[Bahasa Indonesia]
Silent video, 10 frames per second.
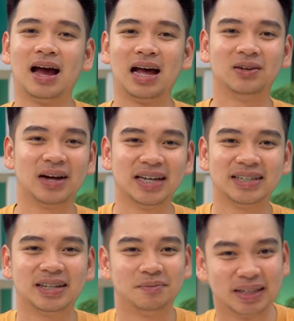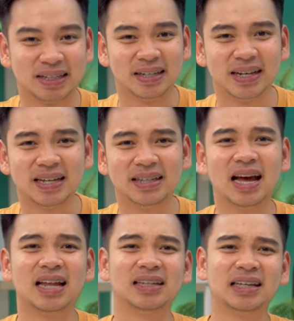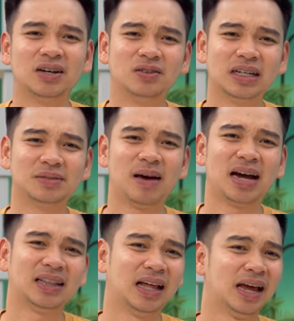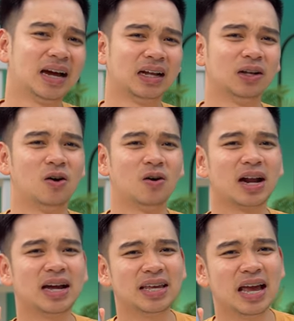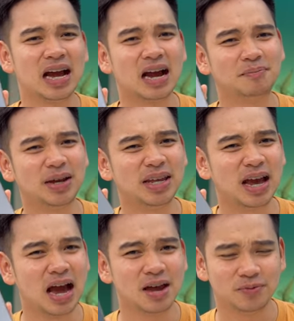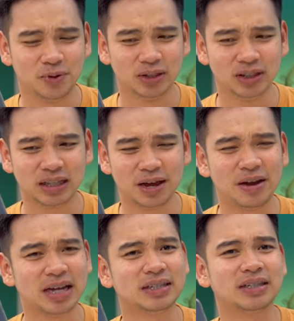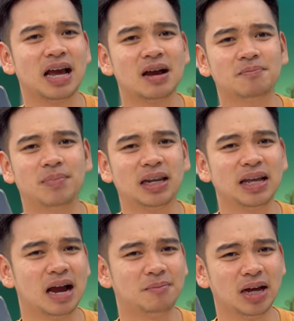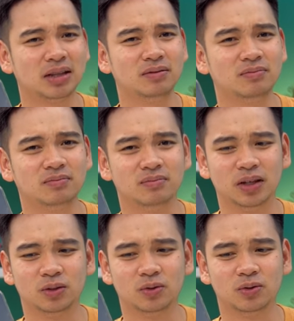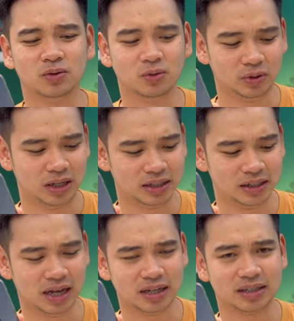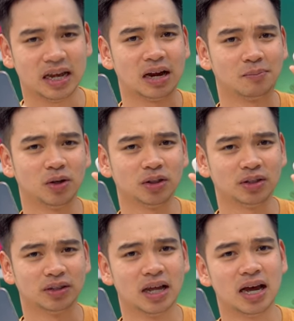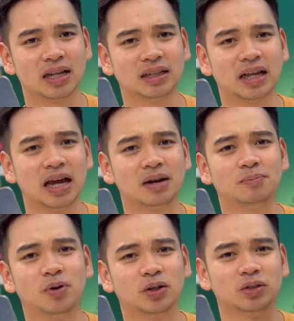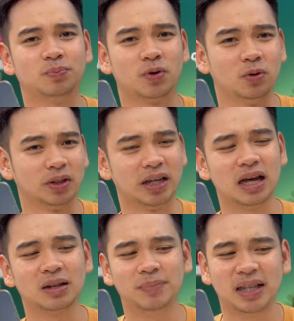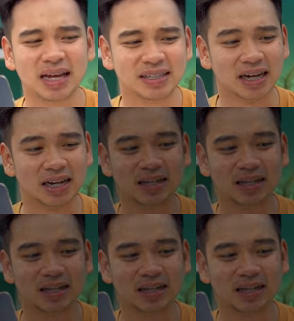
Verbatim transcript: Halo guys, David sini dan kita udah sepakat lah ya kalau orang yang HP-nya iPhone, TWS yang paling aman itu udah jelas AirPods dan AirPods Pro. Tinggal pilih aja.